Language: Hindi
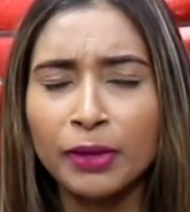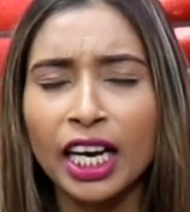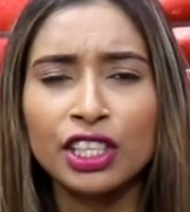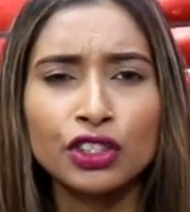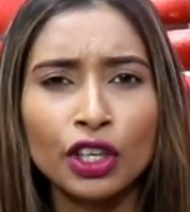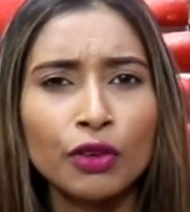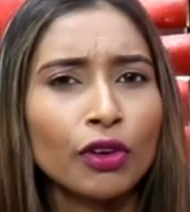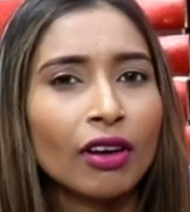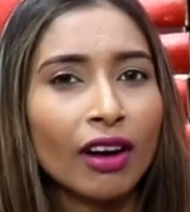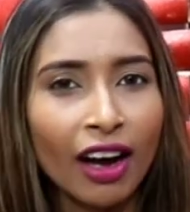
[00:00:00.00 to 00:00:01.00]
प्राइस जो है
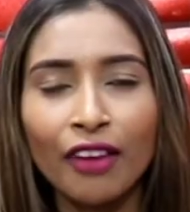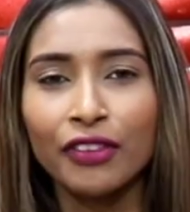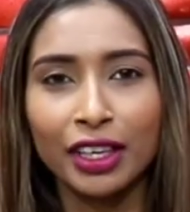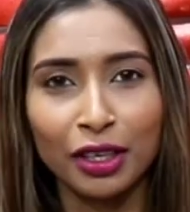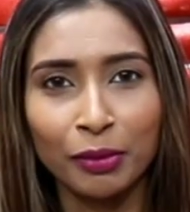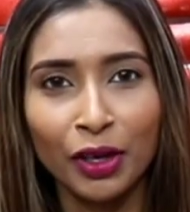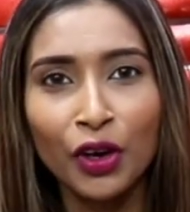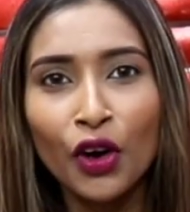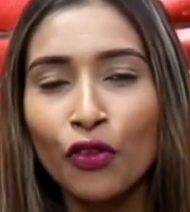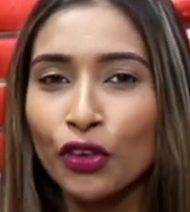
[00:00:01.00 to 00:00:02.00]
वो काफी कम है
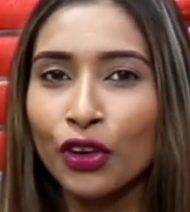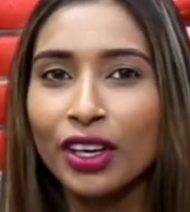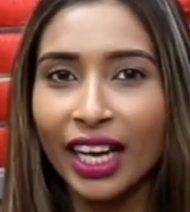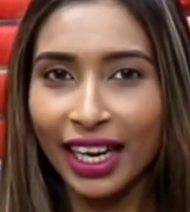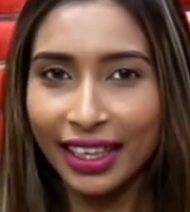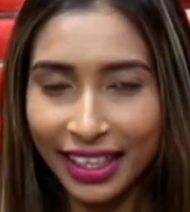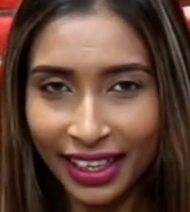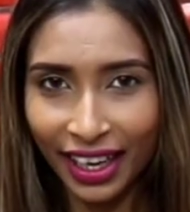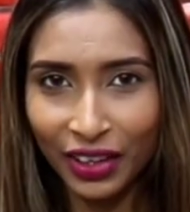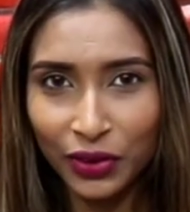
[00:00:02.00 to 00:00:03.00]
फोर
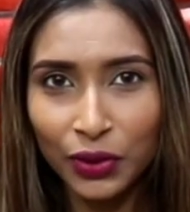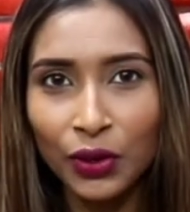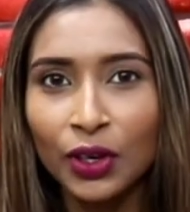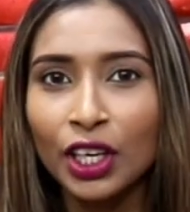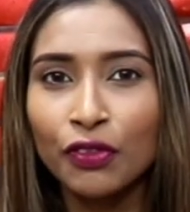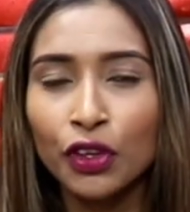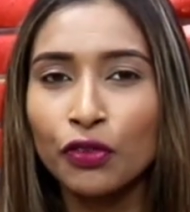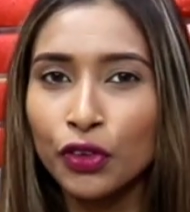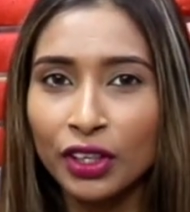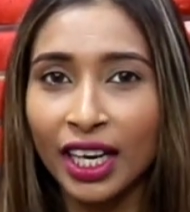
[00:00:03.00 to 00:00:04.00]
नाइनटी नाइन
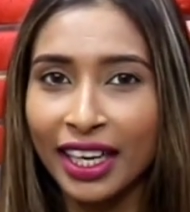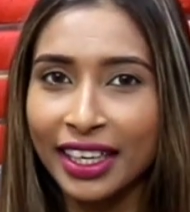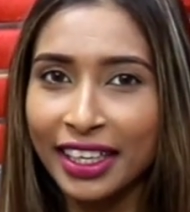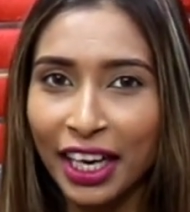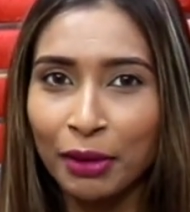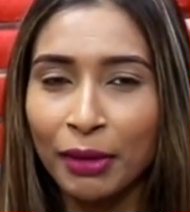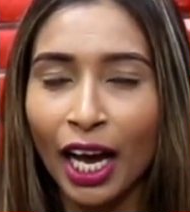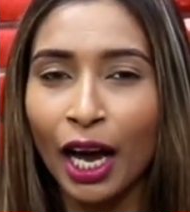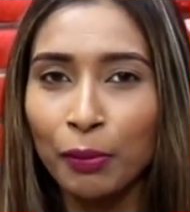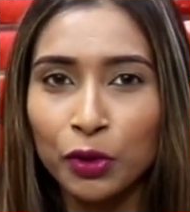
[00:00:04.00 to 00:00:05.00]
फोर फोर नाइनटी नाइन
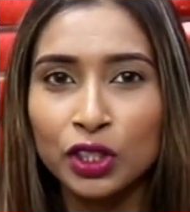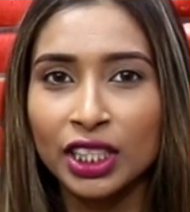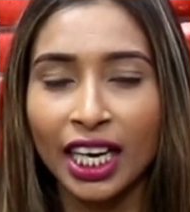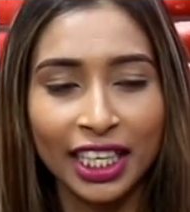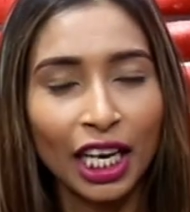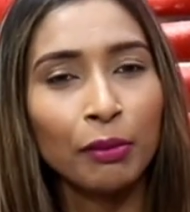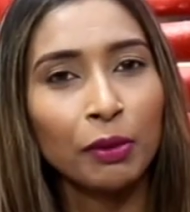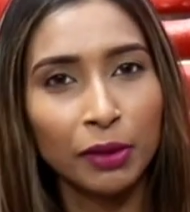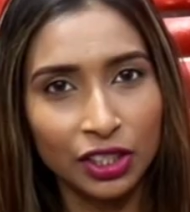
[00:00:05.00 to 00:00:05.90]
में आपको साड़ी यहाँ पे